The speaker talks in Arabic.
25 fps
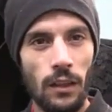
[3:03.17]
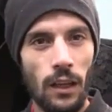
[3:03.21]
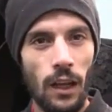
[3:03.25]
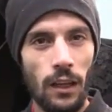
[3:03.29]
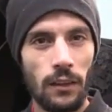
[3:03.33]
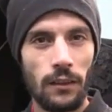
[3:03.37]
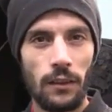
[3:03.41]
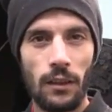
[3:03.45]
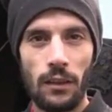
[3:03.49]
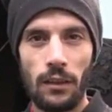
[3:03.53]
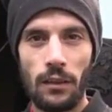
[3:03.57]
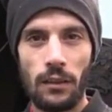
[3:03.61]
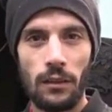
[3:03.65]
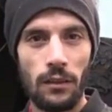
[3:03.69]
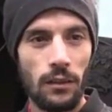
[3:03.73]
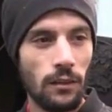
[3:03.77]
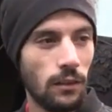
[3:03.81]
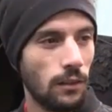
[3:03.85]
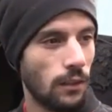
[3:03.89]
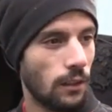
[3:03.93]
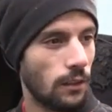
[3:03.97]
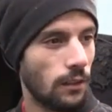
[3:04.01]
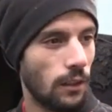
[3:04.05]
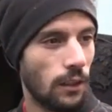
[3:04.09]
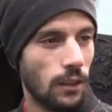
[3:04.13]
حتى
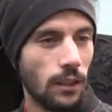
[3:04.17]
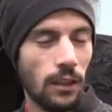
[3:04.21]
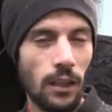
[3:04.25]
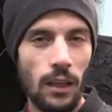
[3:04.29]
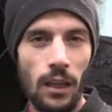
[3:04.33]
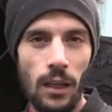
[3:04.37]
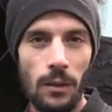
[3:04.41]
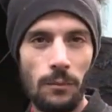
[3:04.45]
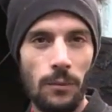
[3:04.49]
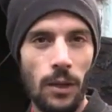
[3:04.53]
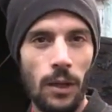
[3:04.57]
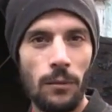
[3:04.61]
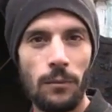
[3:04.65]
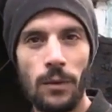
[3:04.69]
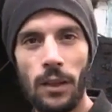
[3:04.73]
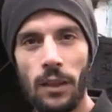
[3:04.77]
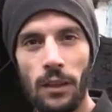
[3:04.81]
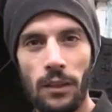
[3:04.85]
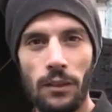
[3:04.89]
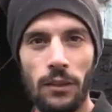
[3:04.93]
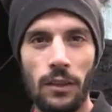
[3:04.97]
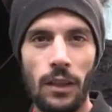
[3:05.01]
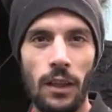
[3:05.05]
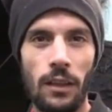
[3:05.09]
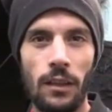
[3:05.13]
حتى الكهرباء ما
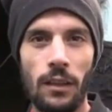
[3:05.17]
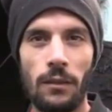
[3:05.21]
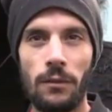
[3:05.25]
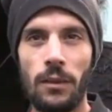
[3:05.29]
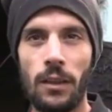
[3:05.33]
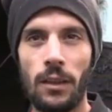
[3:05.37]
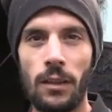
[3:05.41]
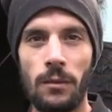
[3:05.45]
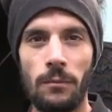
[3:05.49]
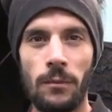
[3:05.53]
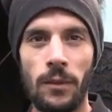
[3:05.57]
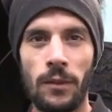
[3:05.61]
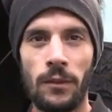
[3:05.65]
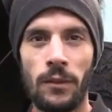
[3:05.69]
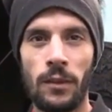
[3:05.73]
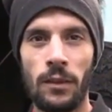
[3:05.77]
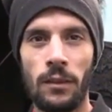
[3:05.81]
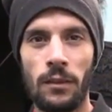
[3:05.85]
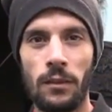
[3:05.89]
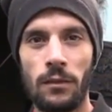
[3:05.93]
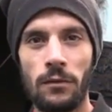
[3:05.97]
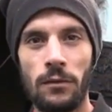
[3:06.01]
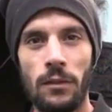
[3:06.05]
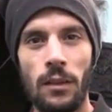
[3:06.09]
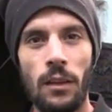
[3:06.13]
كانتش كاينه في هذا المنزل
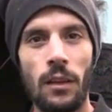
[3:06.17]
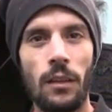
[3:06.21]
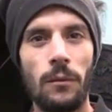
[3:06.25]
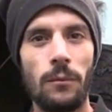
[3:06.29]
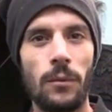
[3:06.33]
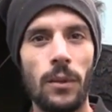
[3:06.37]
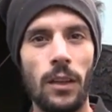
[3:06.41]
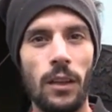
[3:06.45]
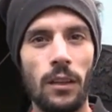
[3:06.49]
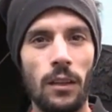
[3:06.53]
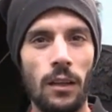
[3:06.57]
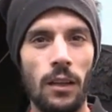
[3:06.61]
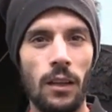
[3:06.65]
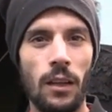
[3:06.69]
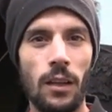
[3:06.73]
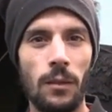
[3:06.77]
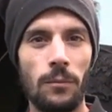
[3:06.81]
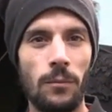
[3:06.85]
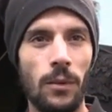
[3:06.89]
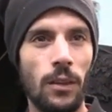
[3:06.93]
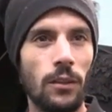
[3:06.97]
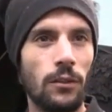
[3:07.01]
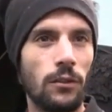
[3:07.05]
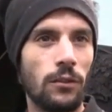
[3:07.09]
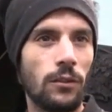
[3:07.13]
نا بلا
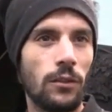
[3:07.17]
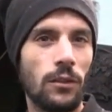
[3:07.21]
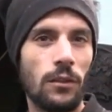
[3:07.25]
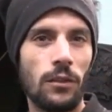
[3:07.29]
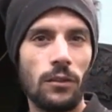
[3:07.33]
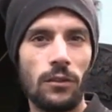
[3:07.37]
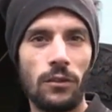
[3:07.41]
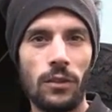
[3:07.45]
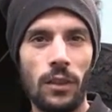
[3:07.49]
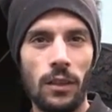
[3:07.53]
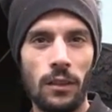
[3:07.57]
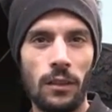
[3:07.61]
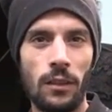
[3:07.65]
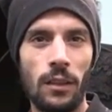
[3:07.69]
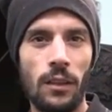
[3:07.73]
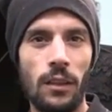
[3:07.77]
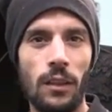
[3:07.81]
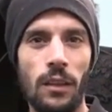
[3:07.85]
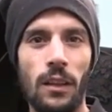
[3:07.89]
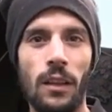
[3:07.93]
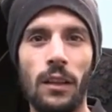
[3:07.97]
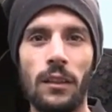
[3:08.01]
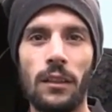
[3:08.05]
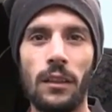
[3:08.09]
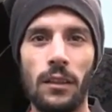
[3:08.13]
كهرباء جارنا
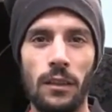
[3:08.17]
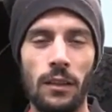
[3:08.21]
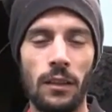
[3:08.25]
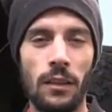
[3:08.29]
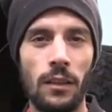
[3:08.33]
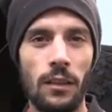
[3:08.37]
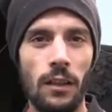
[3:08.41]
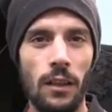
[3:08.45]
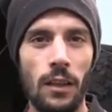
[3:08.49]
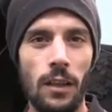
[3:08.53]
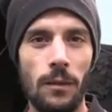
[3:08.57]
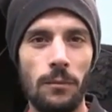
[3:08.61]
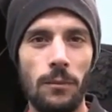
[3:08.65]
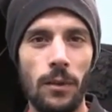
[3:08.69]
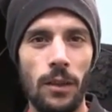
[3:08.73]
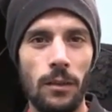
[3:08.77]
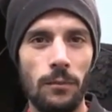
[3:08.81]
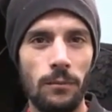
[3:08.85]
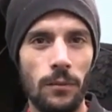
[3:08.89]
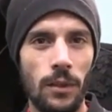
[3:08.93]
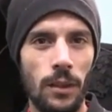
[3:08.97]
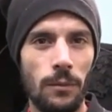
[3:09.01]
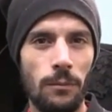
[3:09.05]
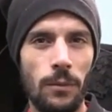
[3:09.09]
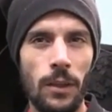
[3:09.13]
كان عاطينا الكهرباء
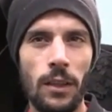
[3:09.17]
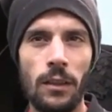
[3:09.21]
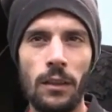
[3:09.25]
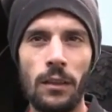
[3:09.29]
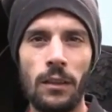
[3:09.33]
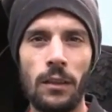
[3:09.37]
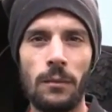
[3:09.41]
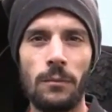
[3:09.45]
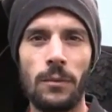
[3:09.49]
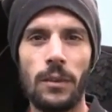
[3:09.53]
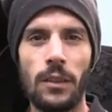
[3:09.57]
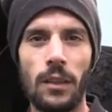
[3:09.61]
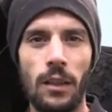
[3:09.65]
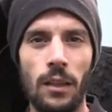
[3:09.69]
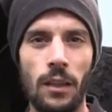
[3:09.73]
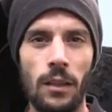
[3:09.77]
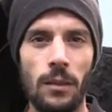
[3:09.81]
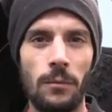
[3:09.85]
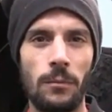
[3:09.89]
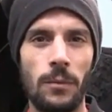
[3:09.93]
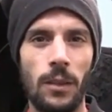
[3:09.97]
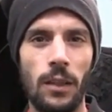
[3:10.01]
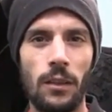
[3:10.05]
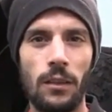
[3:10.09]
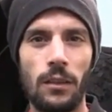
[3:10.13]
مديبانينا
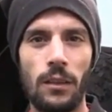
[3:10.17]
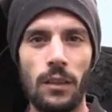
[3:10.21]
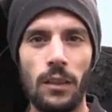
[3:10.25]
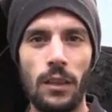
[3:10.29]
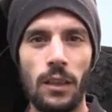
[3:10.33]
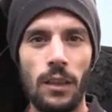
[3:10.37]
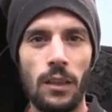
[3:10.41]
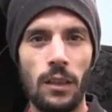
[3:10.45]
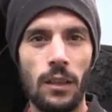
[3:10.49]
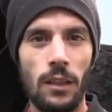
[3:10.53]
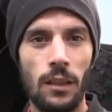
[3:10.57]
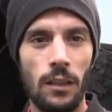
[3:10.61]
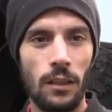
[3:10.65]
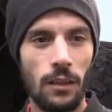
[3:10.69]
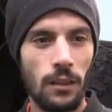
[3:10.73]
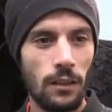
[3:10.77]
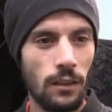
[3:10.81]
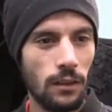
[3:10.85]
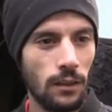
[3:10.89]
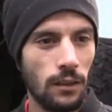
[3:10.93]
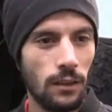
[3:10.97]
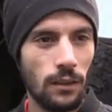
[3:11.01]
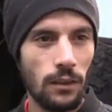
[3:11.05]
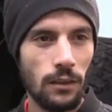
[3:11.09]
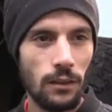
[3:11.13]
بالكهرباء
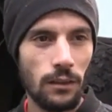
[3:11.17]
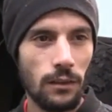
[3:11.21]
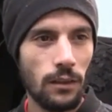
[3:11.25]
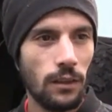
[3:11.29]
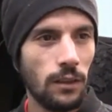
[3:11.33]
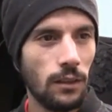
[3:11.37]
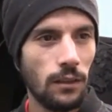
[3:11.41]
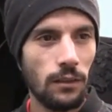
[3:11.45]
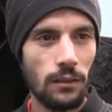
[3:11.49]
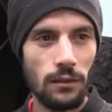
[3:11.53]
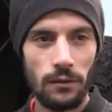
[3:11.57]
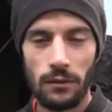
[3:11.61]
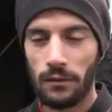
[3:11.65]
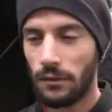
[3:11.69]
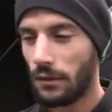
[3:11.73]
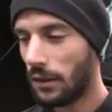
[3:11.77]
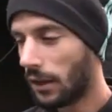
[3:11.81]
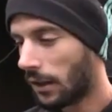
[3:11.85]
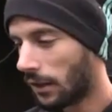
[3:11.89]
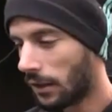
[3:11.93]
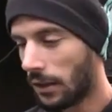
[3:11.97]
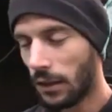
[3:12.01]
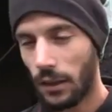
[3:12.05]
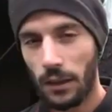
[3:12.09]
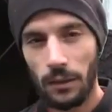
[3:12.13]
لي
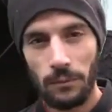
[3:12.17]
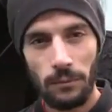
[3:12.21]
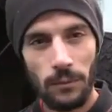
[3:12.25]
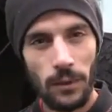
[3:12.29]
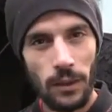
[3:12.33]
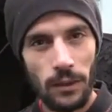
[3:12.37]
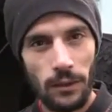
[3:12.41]
الله غالب